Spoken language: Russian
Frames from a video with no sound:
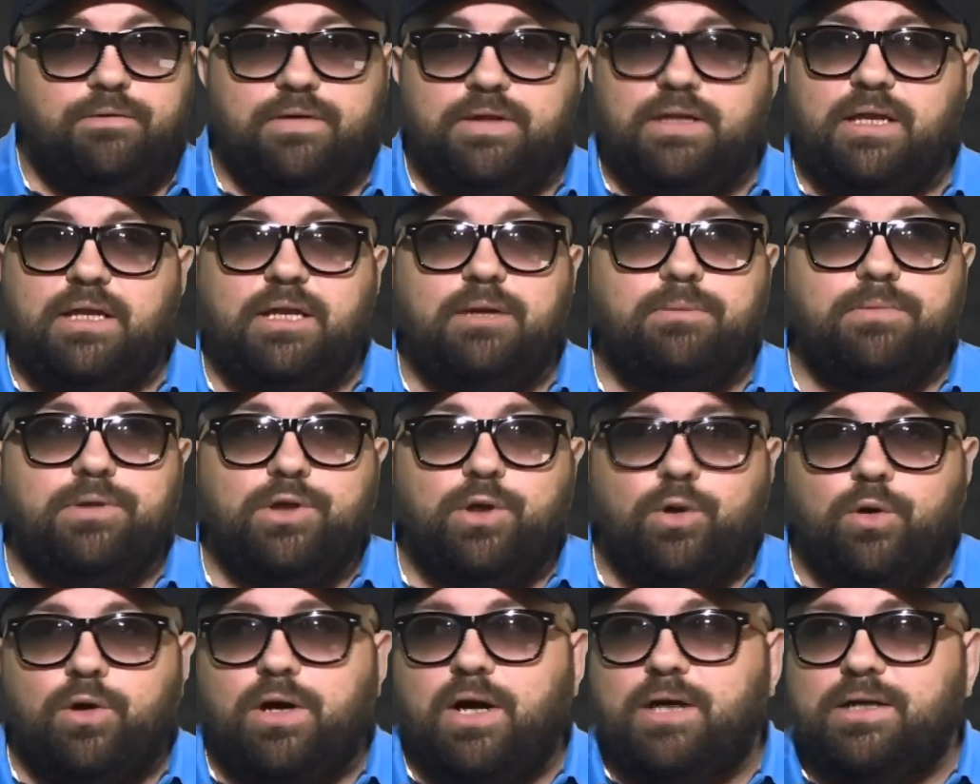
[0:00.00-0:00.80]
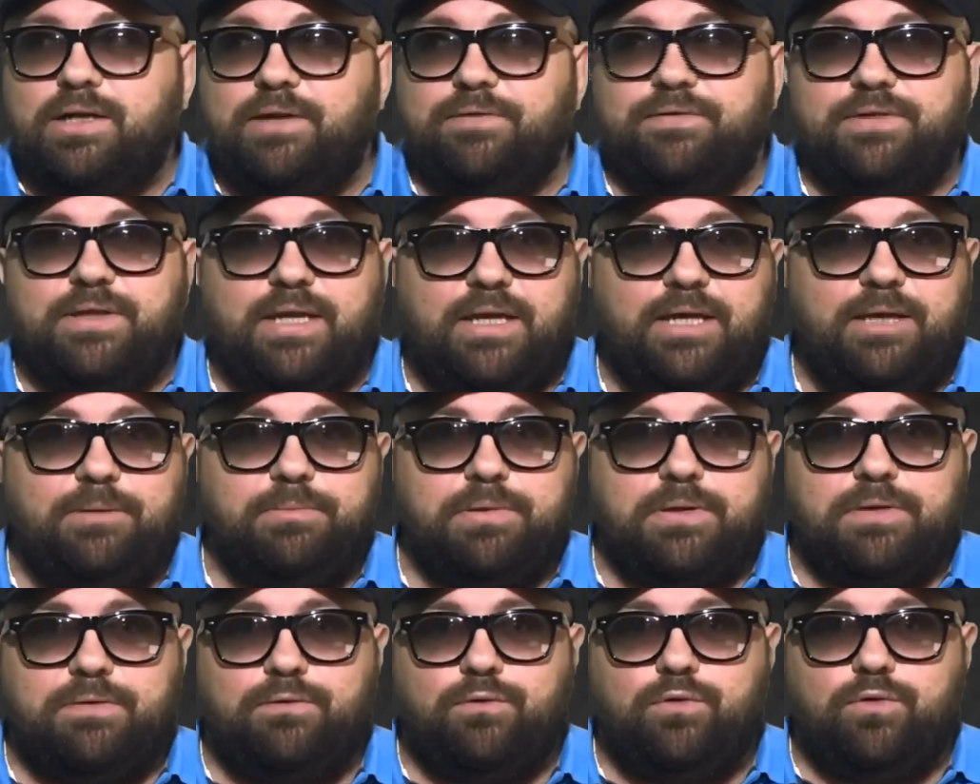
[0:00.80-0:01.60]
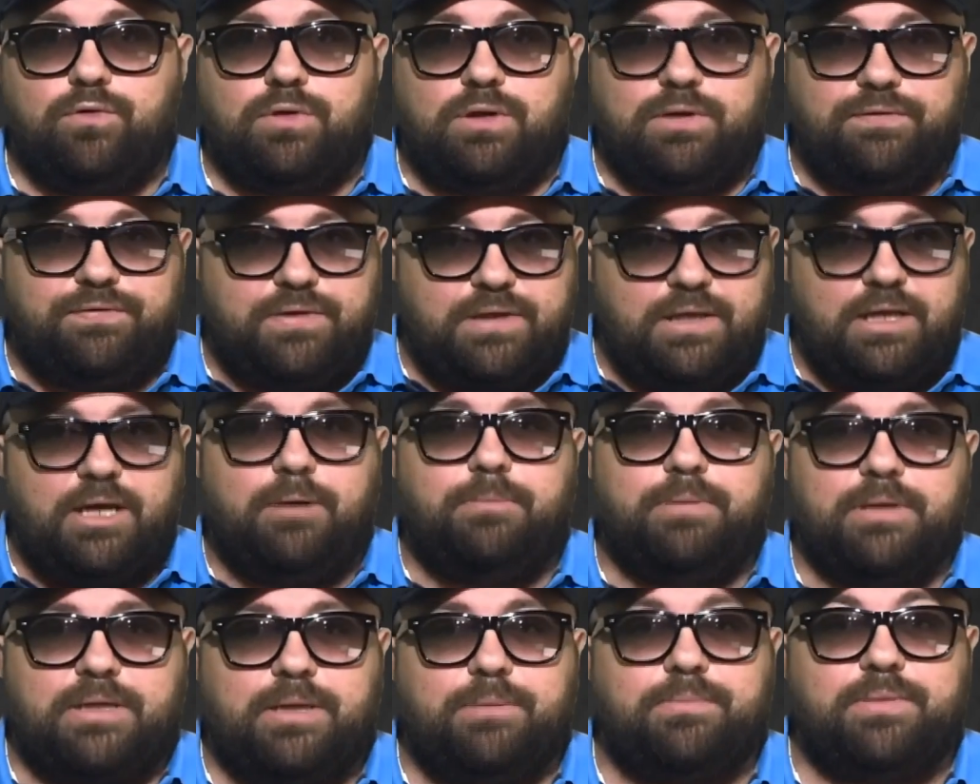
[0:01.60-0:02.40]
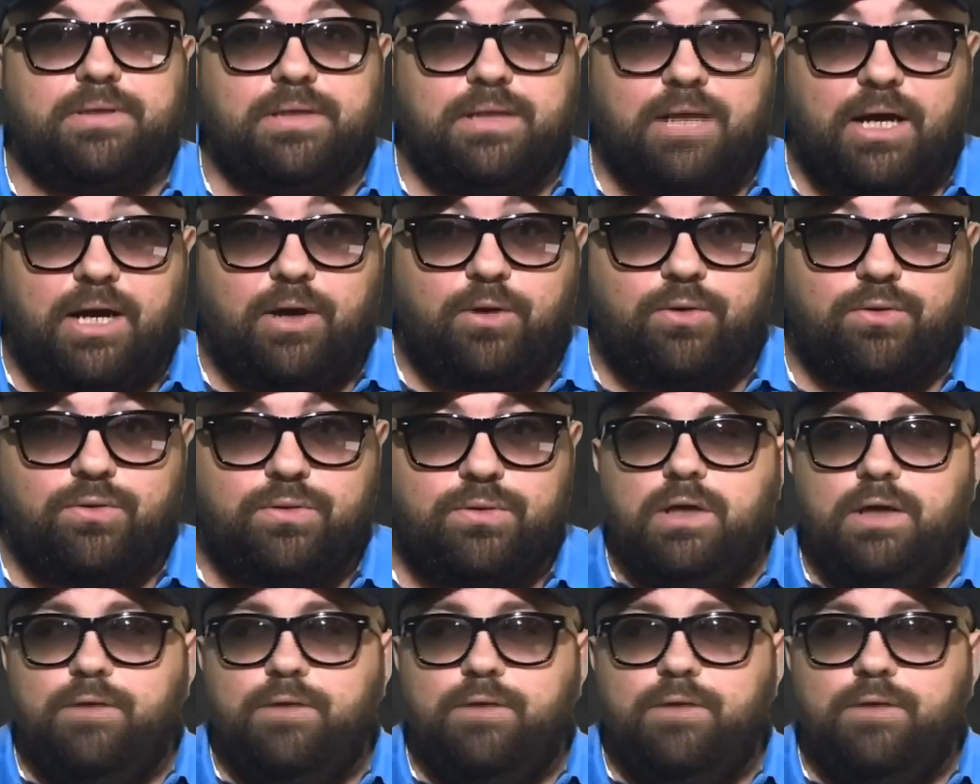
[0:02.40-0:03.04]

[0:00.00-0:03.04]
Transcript: Ведь они много где взаимствуют и все об этом знают.